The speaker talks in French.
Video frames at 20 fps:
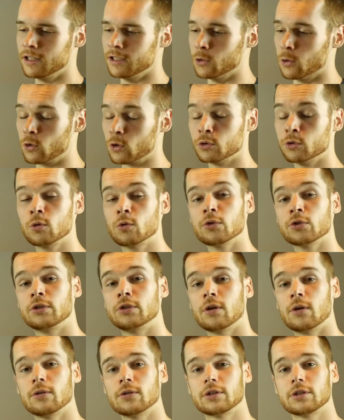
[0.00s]
Donc nos
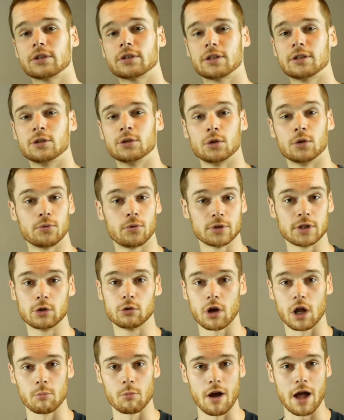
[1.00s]
consciences se font
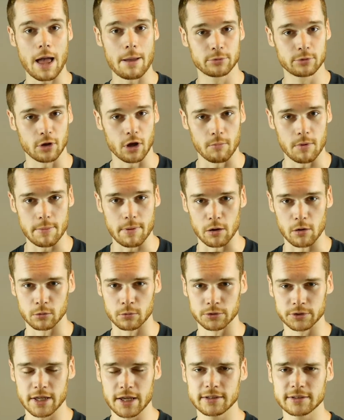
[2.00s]
naturellement absorber par le
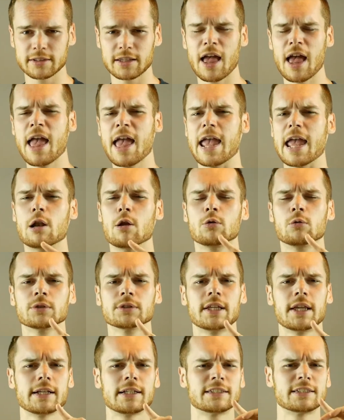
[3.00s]
contexte et le
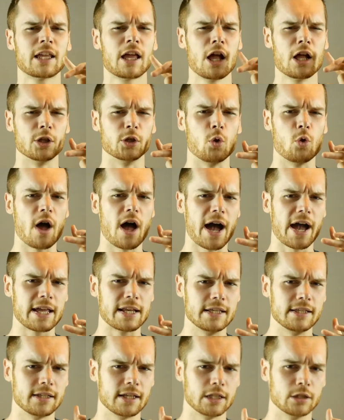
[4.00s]
contexte de la
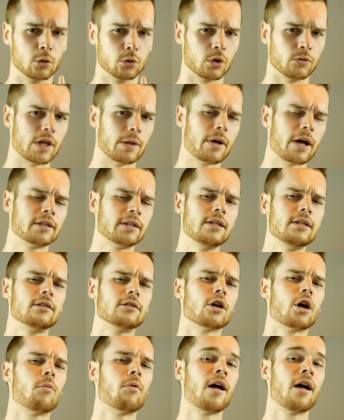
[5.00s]
réalité dont on fait partie
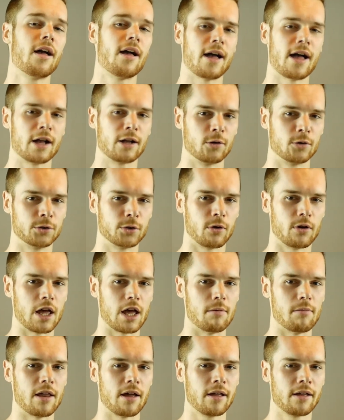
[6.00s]
semble
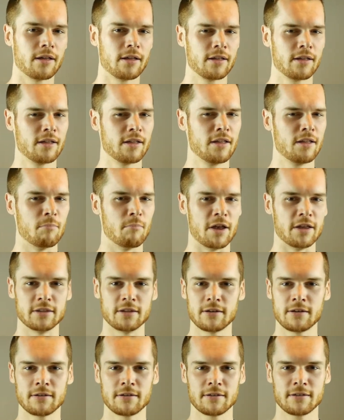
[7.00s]
incontrôlable. Mais
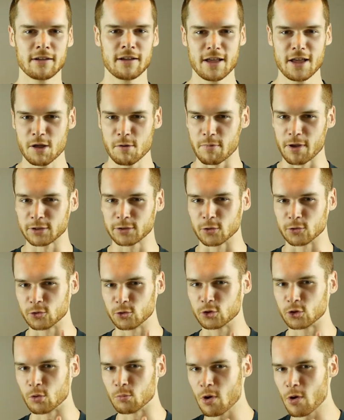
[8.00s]
non, parce que
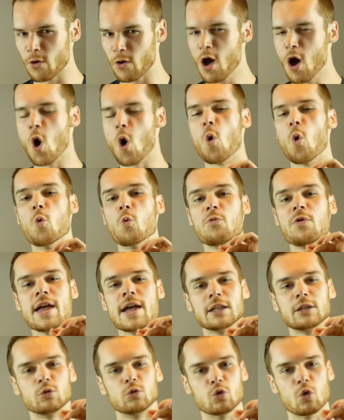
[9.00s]
justement, on
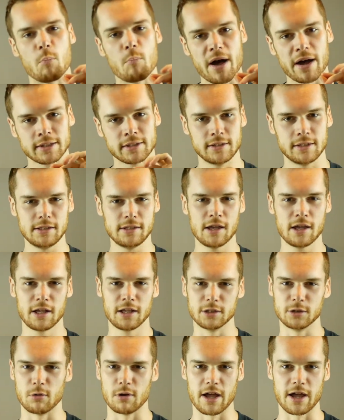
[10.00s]
est une partie
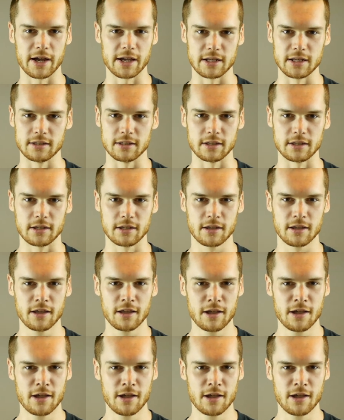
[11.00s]
de la réalité.